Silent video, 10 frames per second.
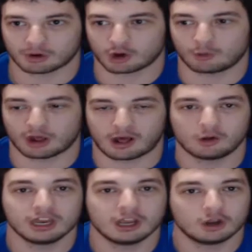porque no me he
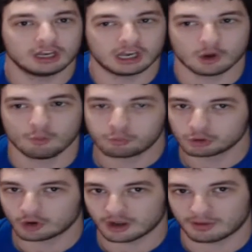dejado ni, un
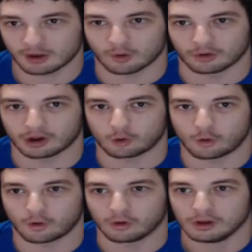puto enemigo del
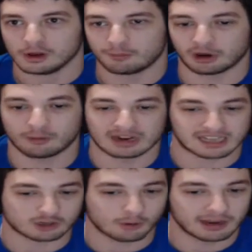juego. Pero me
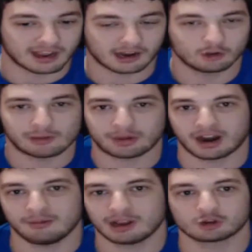estás obligando a
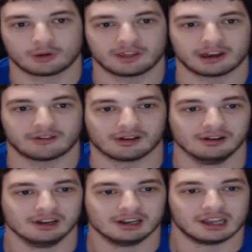pararme a subir de nivel.
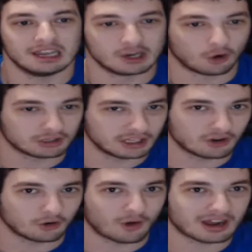Y no,
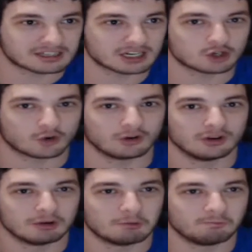tío, no hagas eso.
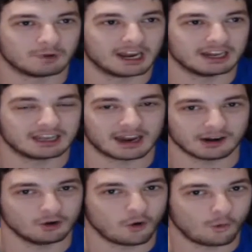
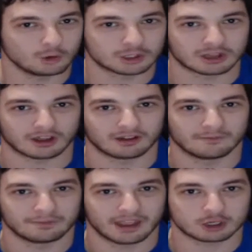Grindear no gusta.
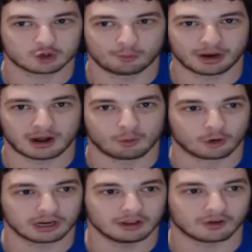Es súper
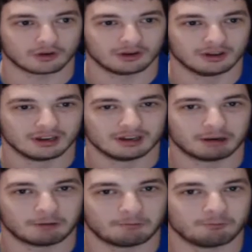aburrido.
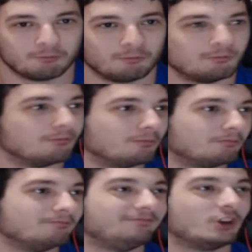Mm,
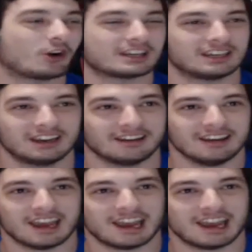mm, yo qué sé.